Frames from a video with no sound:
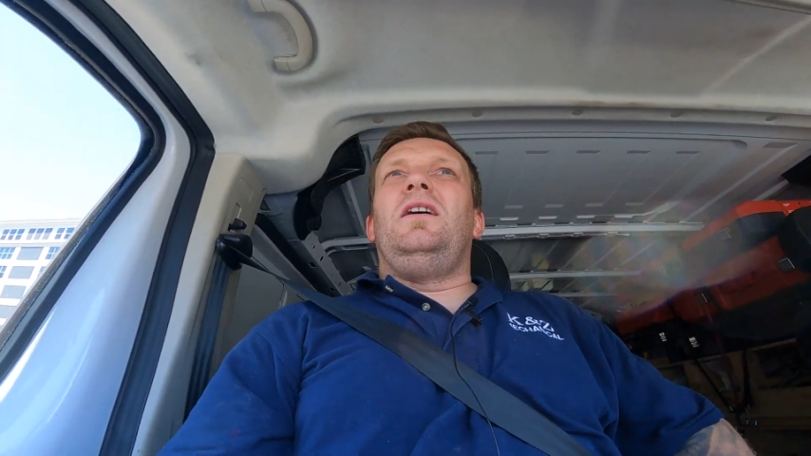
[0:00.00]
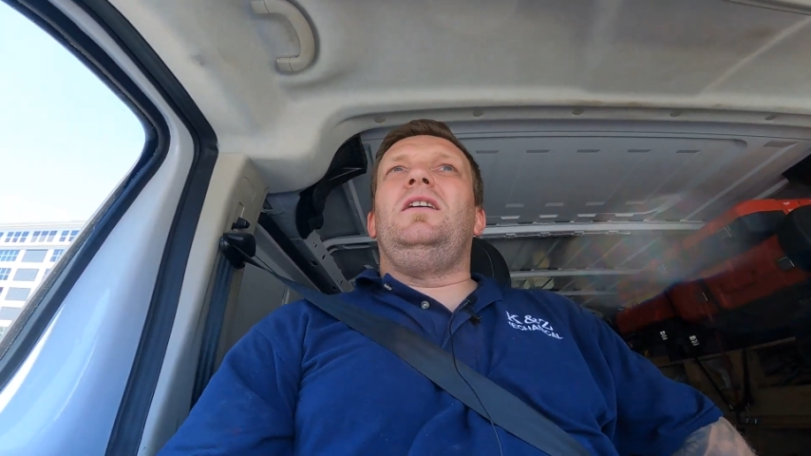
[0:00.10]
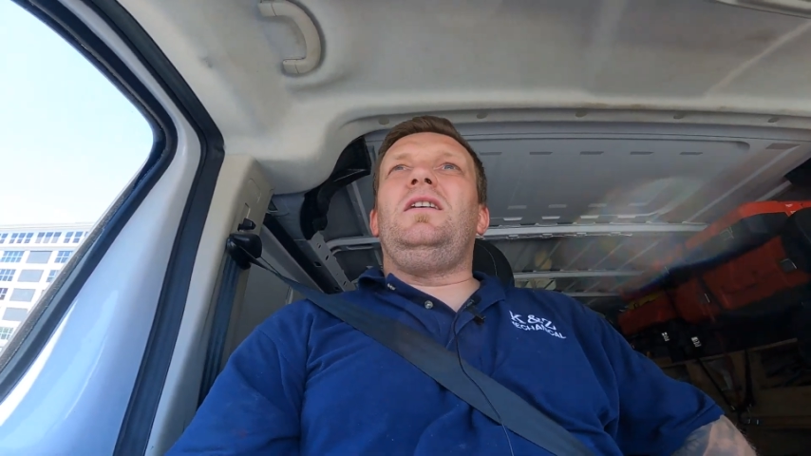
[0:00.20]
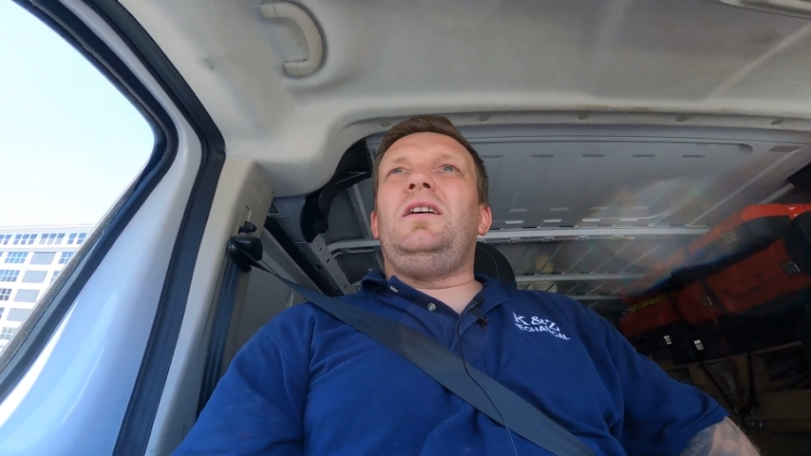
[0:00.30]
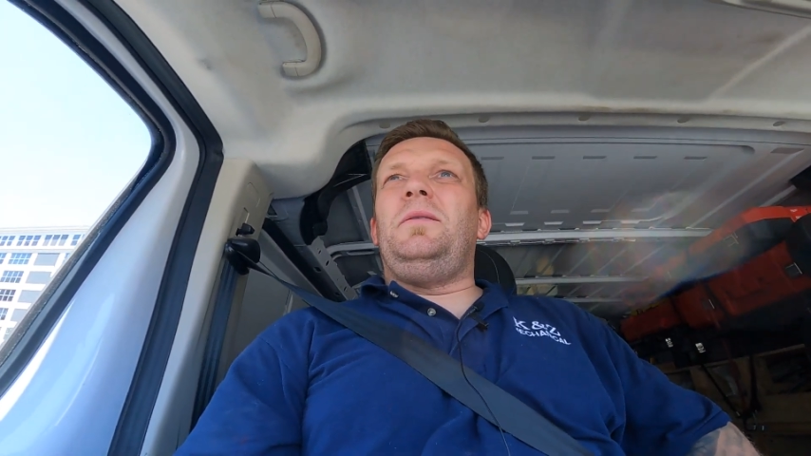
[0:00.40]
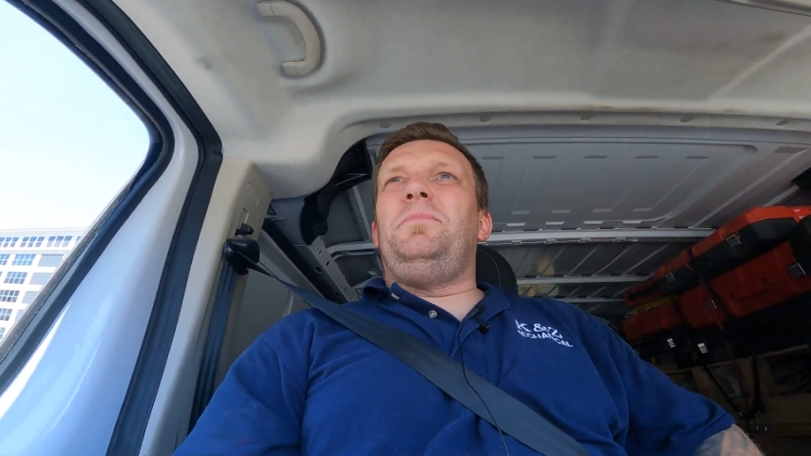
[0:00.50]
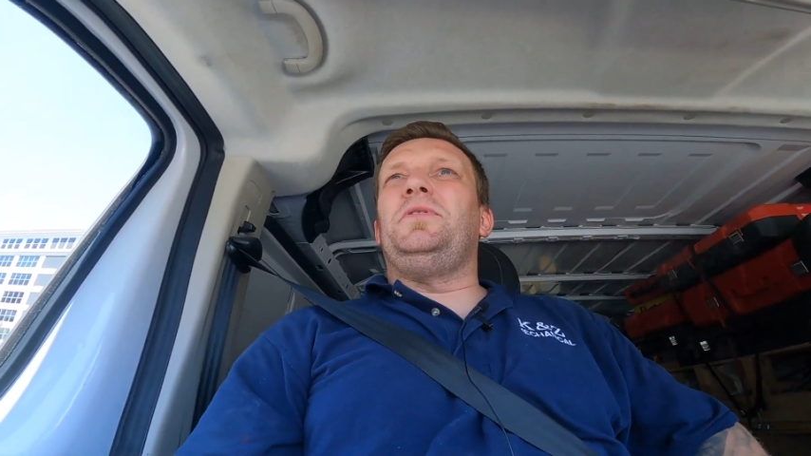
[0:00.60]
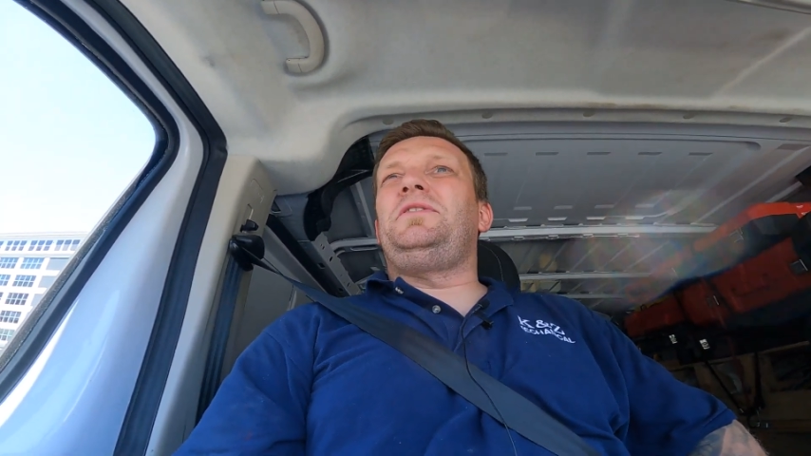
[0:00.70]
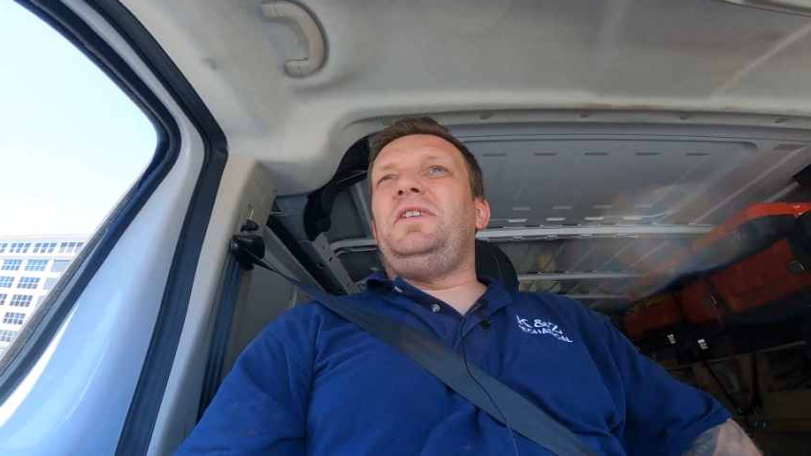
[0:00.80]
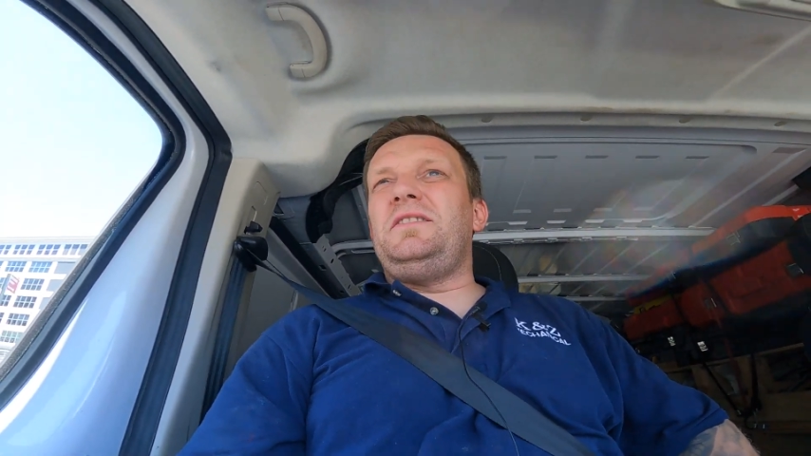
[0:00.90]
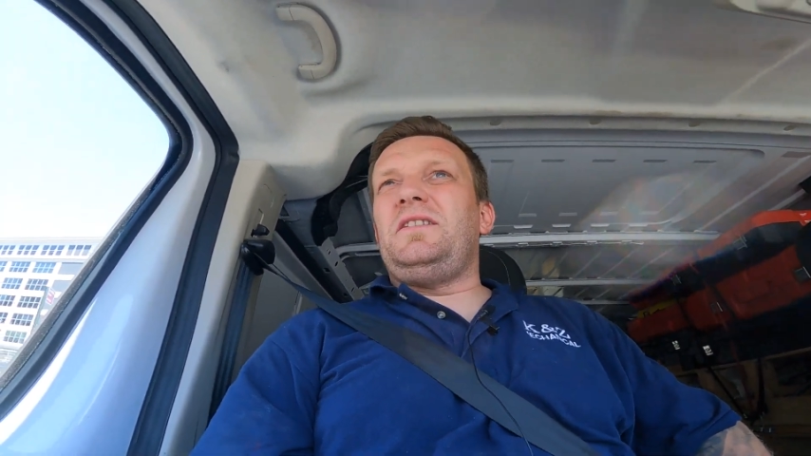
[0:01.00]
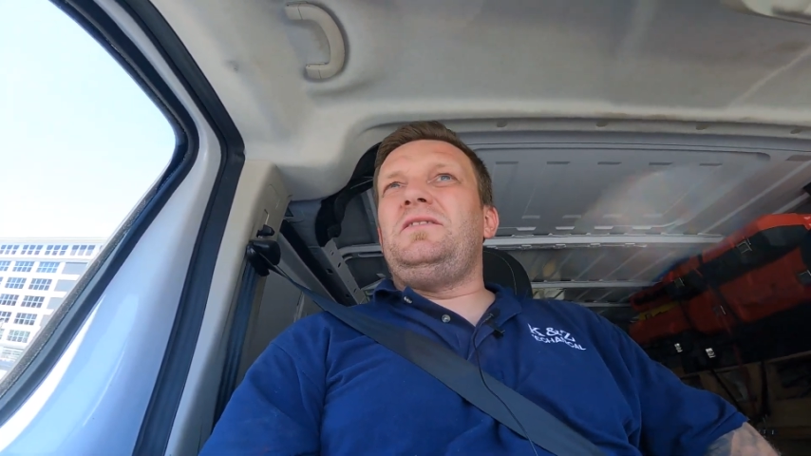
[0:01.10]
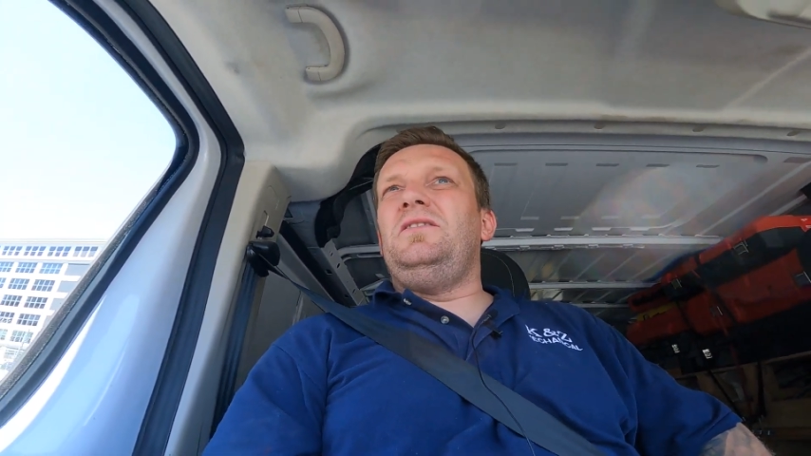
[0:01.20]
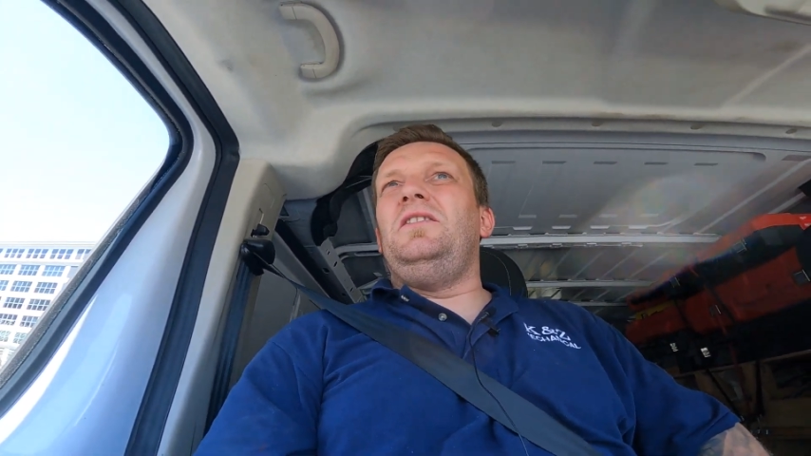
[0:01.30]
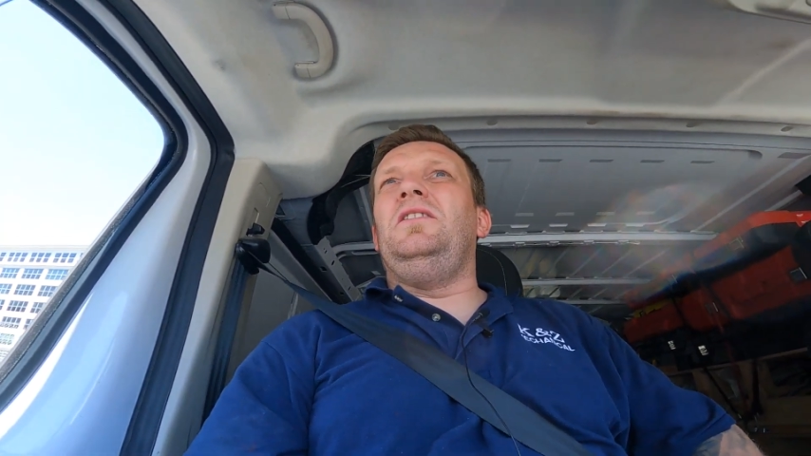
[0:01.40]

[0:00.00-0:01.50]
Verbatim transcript: e, pozwiedzać i,